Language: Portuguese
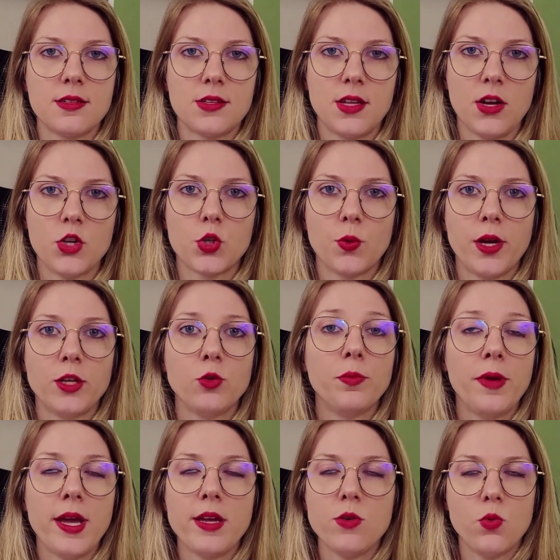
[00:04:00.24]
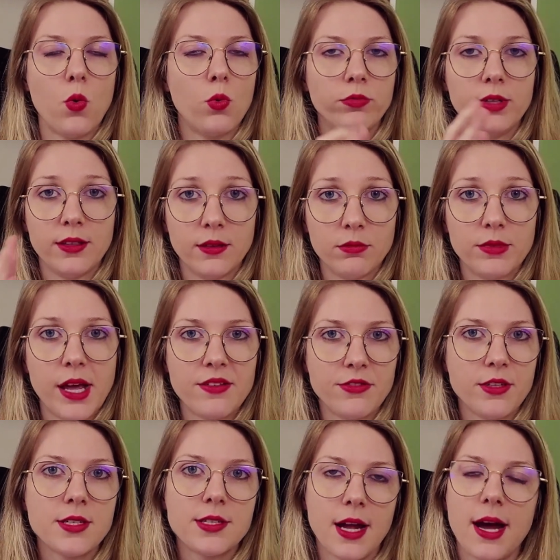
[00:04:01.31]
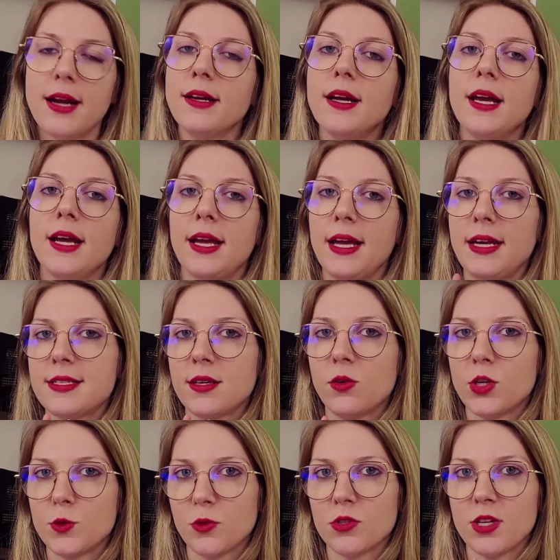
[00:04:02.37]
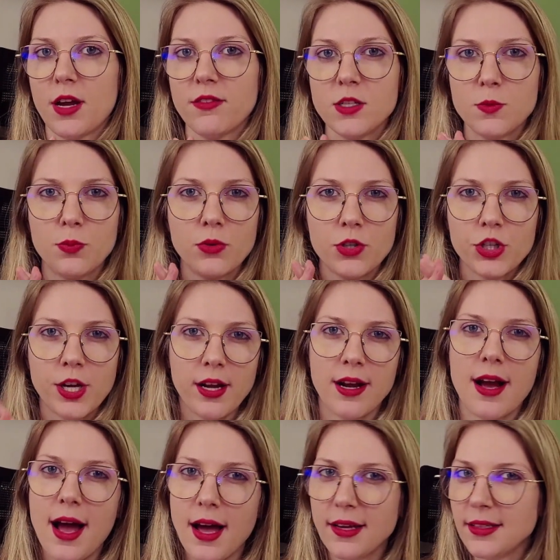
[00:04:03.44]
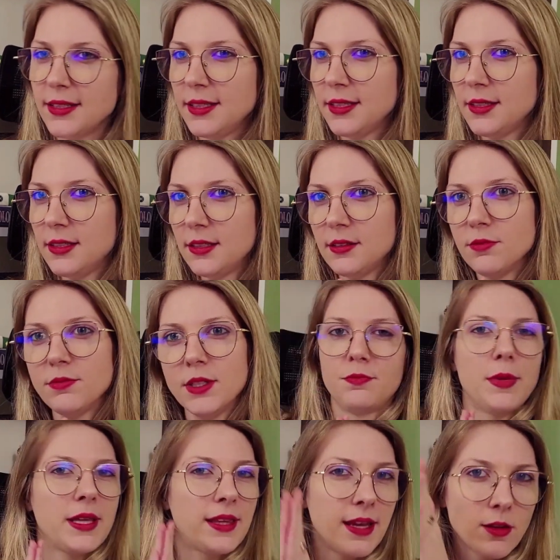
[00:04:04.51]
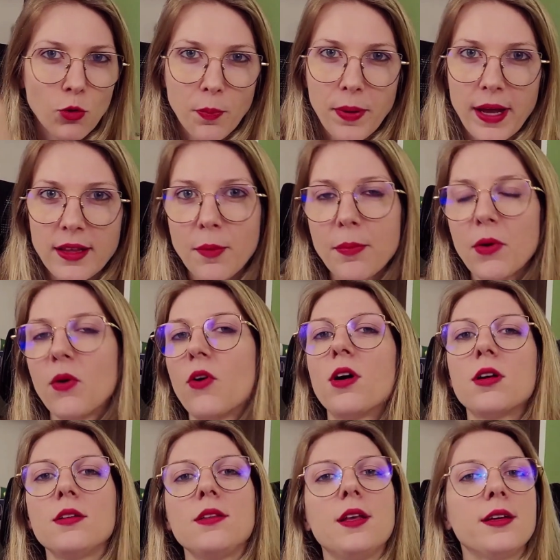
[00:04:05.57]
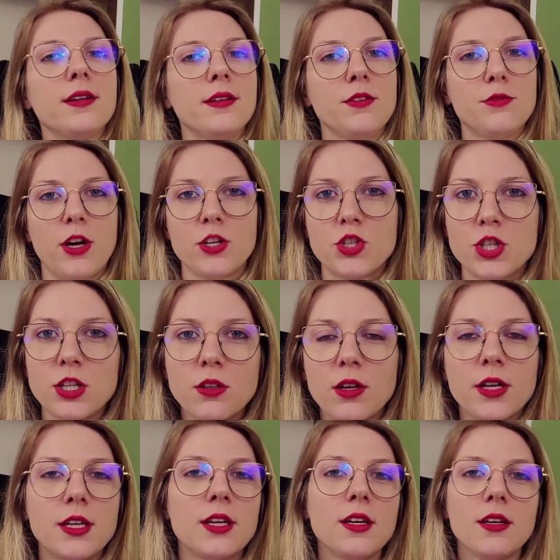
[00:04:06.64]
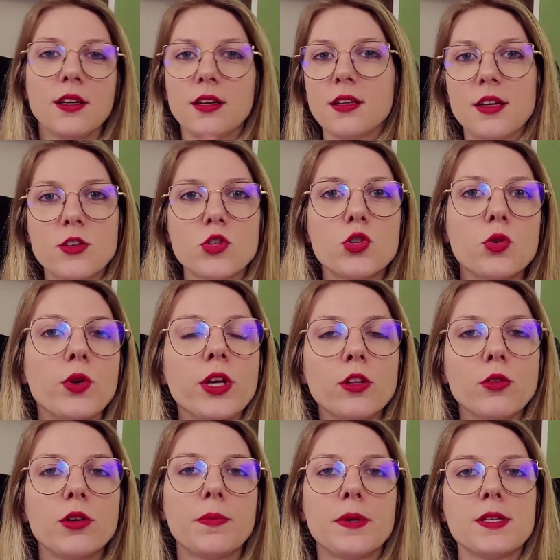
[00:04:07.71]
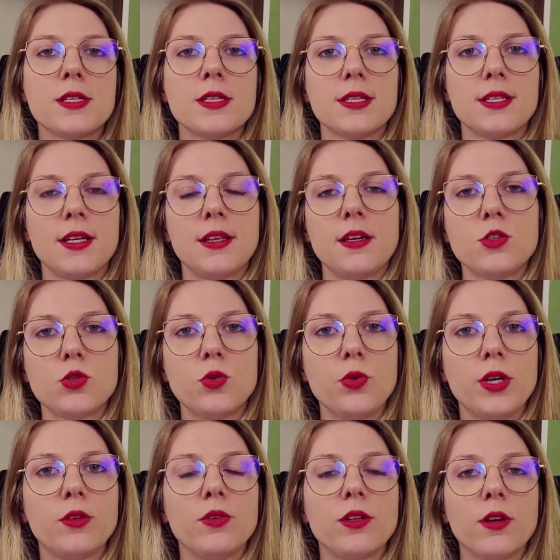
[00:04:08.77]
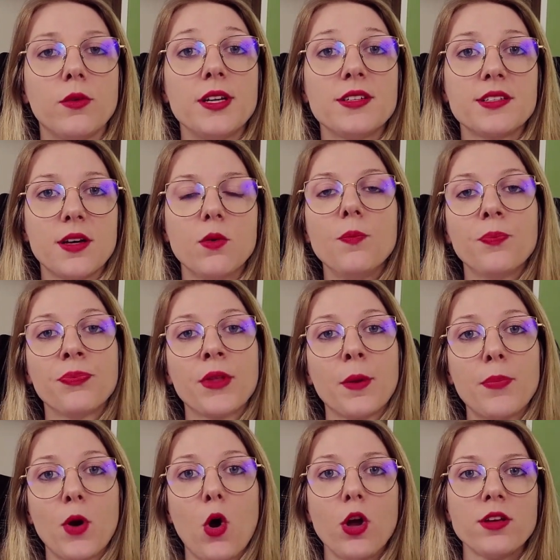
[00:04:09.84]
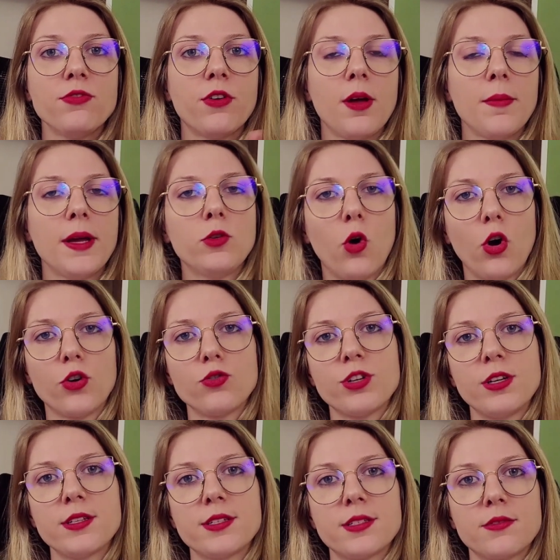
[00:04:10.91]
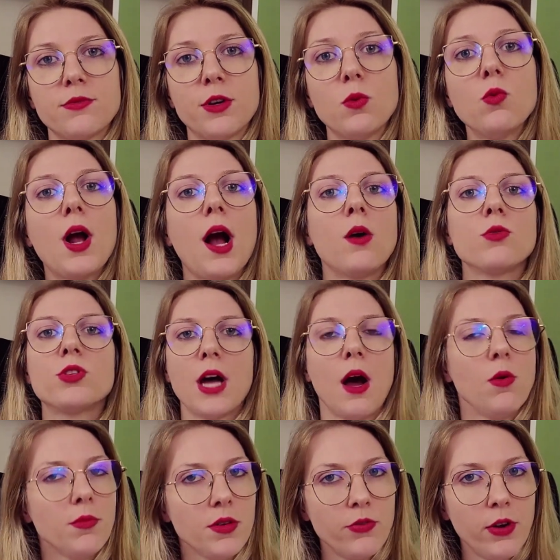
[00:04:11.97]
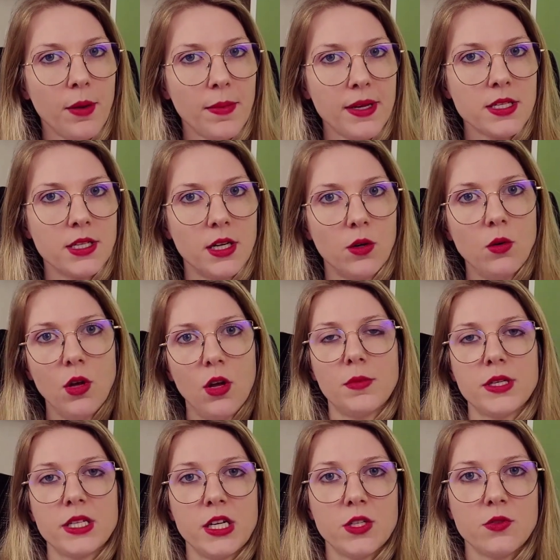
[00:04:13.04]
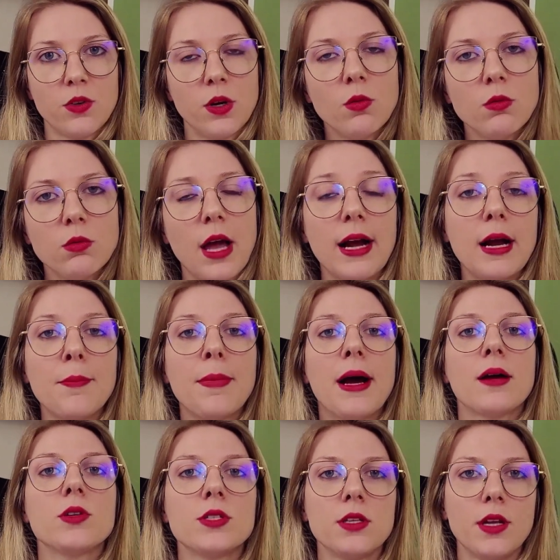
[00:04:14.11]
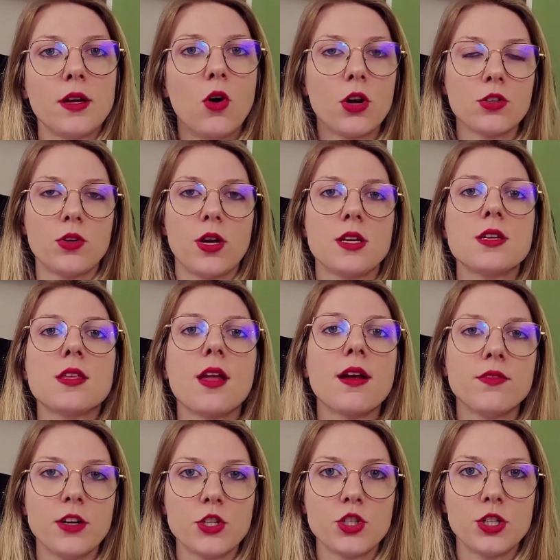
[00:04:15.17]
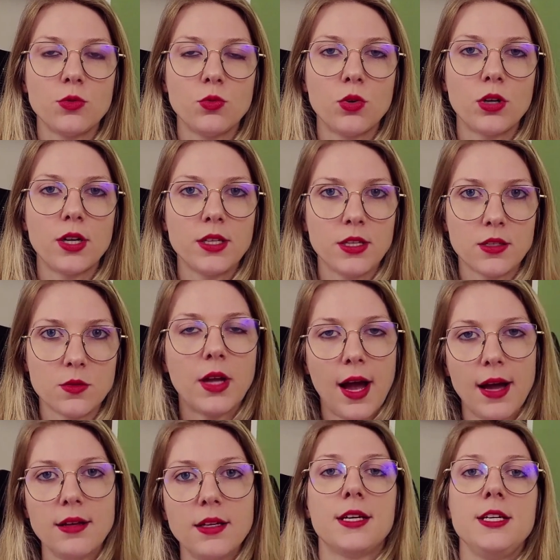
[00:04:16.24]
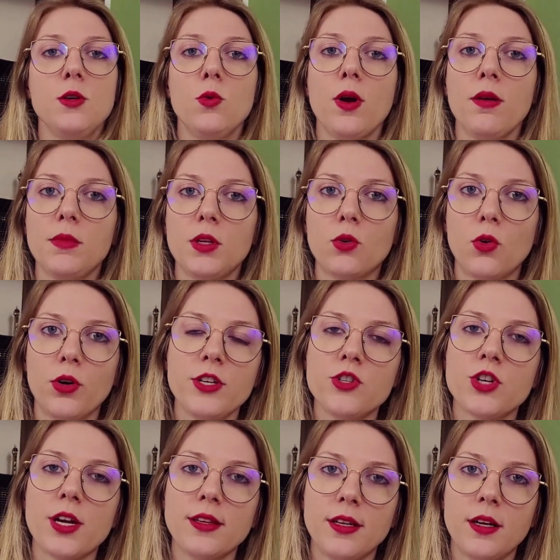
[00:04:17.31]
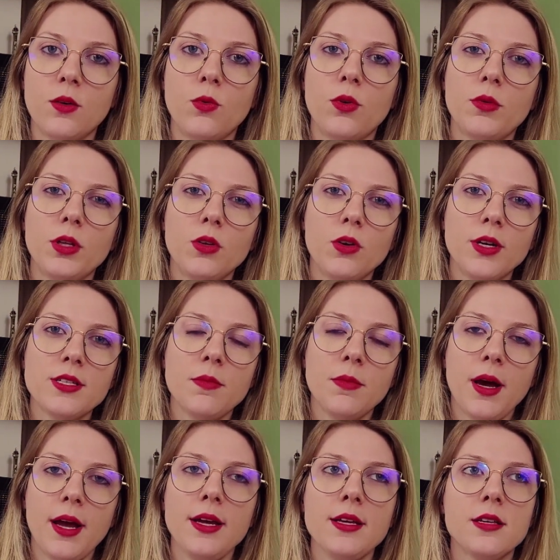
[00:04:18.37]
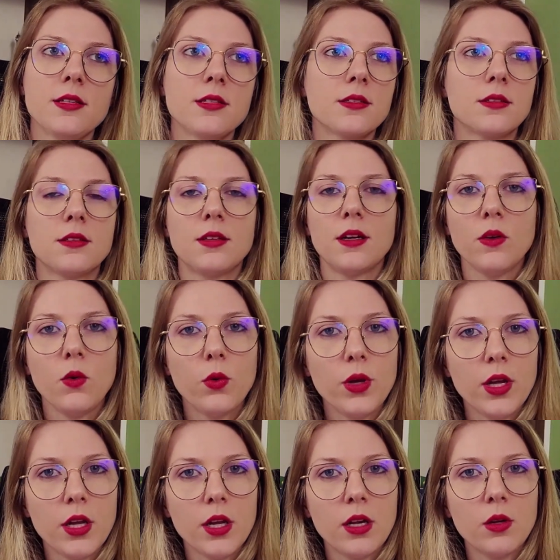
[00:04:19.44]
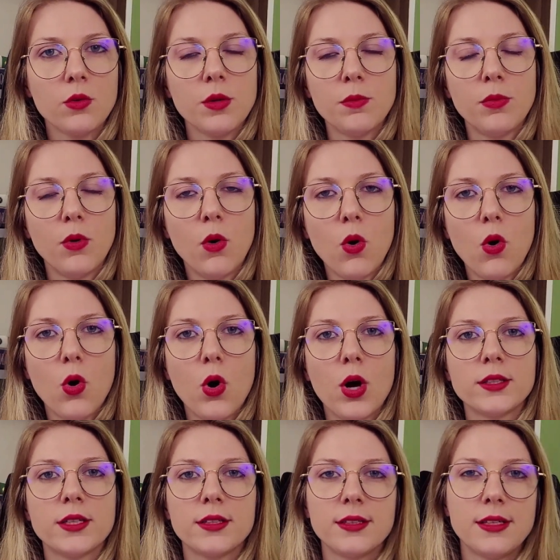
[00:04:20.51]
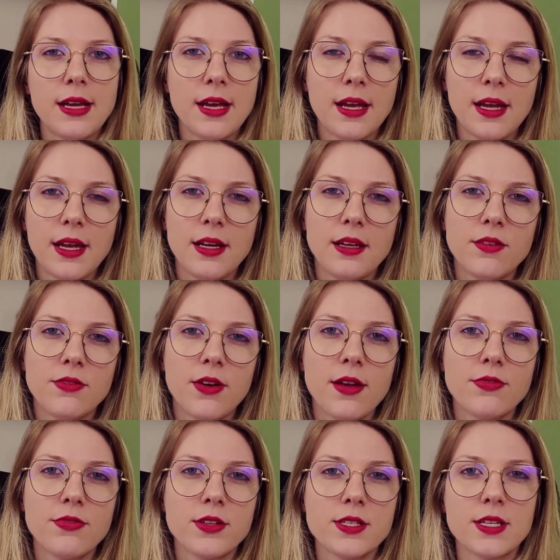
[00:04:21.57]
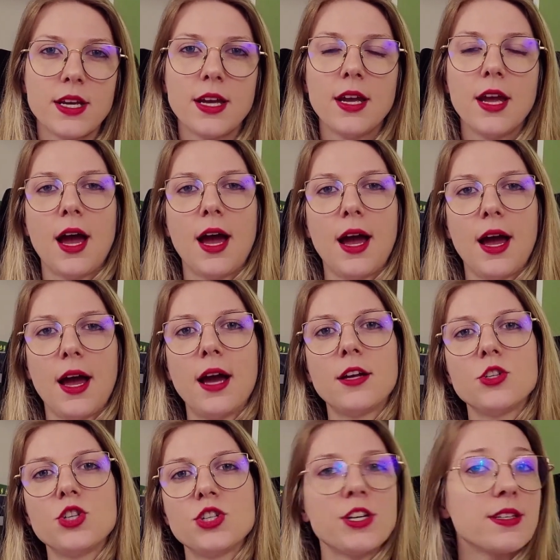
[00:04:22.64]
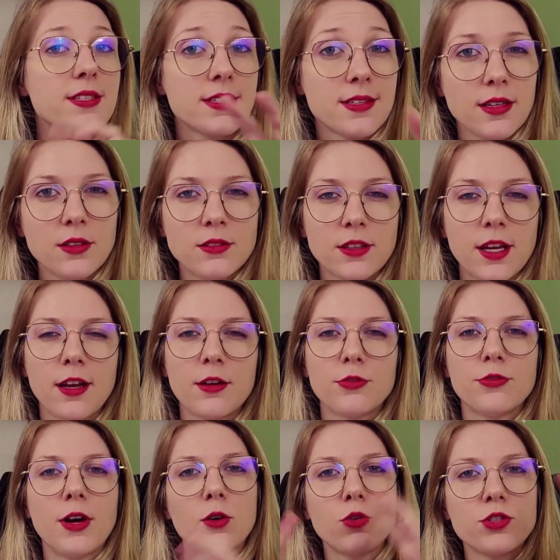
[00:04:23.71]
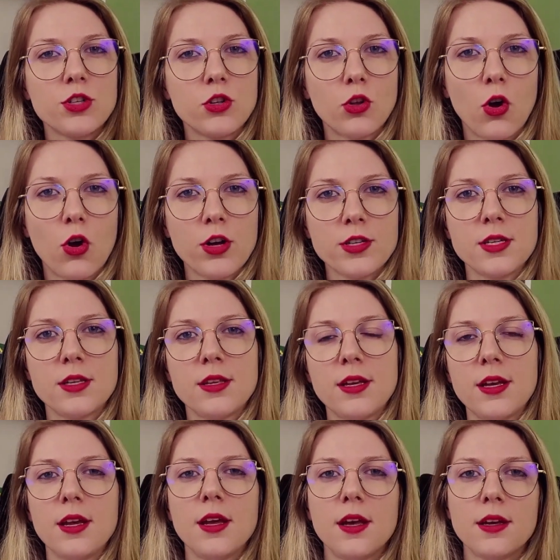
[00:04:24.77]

estejam aí no meio onde não deve estar. Eles são responsáveis por chegar e metendo o pé na porta, invadindo aí, destruindo o que precisa ser destruído. Então eles são pró-inflamatórios. Eles vão causar uma inflamação, mas eles vão acabar com esse negócio aí que está invadindo o organismo, tá? E o M2 já não. O M2 é mais tranquilo, de boa, na dele, ele vai fazer a digestão, né, a fagocitose de